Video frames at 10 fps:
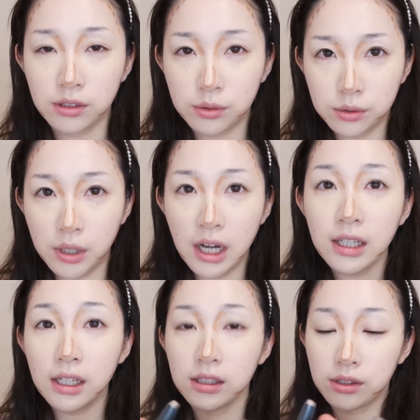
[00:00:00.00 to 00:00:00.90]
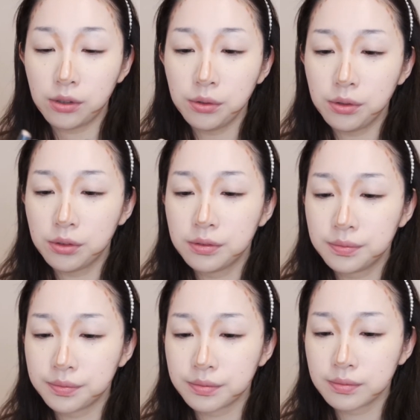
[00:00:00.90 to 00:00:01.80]
그리고 하이라이터로
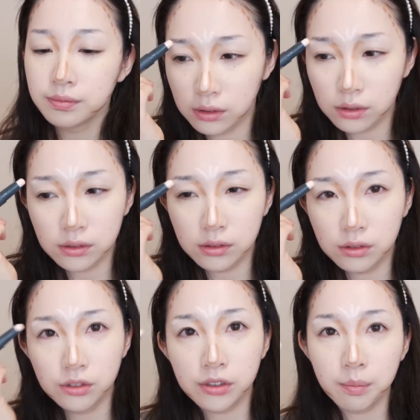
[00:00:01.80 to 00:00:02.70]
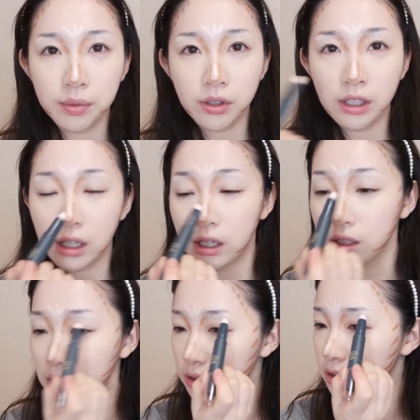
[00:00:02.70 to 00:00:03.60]
저는 눈썹뼈에
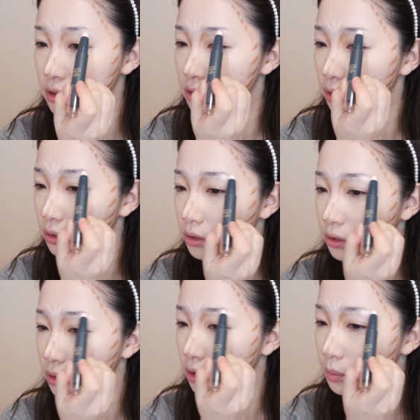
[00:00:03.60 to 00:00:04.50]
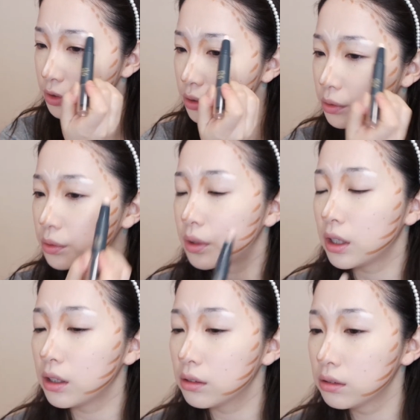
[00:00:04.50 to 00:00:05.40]
하이라이트를 넣는 걸 엄청
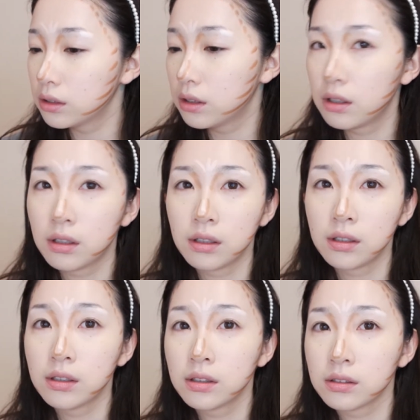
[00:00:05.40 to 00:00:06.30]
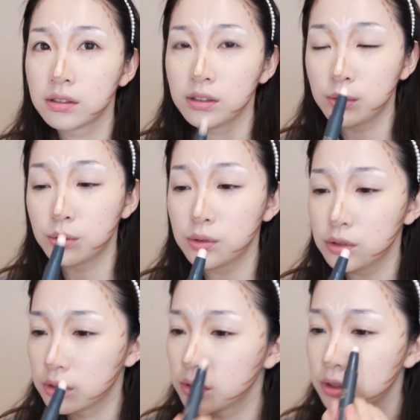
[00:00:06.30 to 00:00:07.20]
좋아해요.
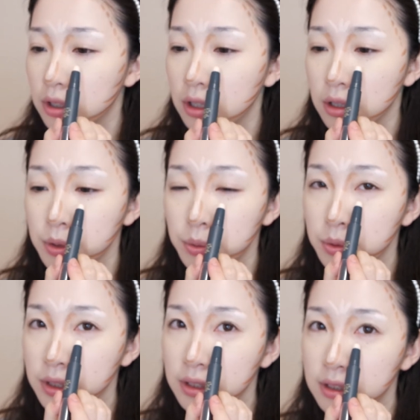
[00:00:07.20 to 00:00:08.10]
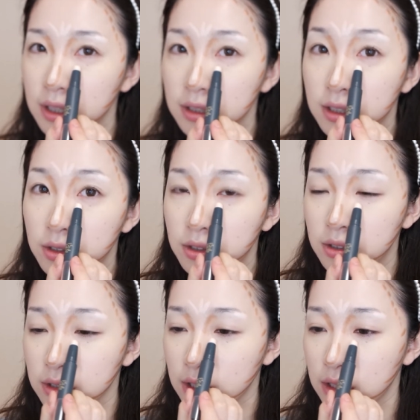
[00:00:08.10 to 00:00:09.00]
그리고 여기
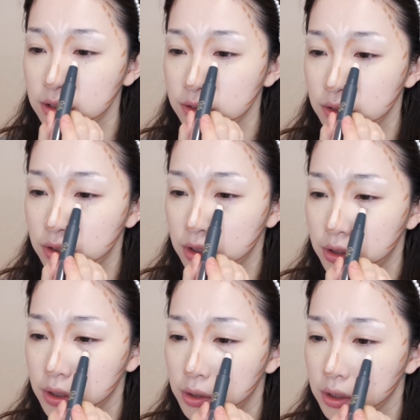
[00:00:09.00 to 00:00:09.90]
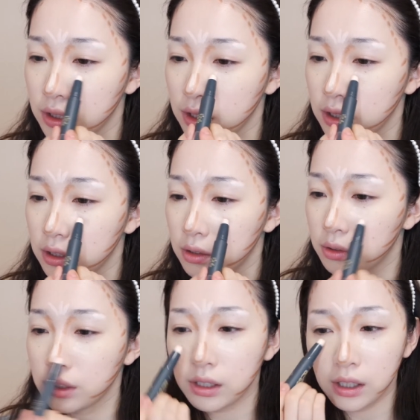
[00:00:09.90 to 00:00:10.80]
있잖아요. 다크서클과 여기.
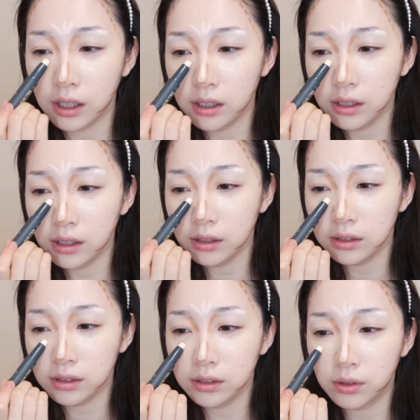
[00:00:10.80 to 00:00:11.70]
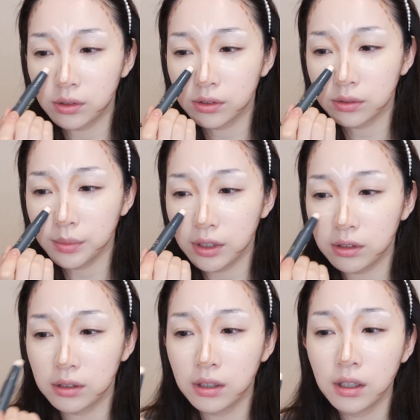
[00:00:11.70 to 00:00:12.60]
여기에 하이라이트를
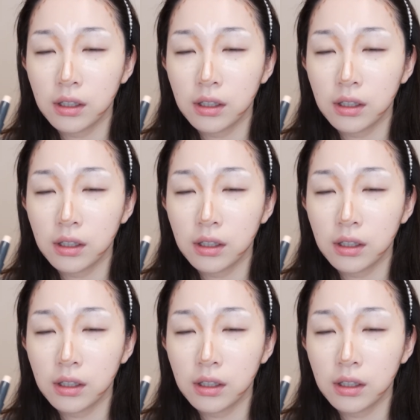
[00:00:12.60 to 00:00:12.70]
넣어주면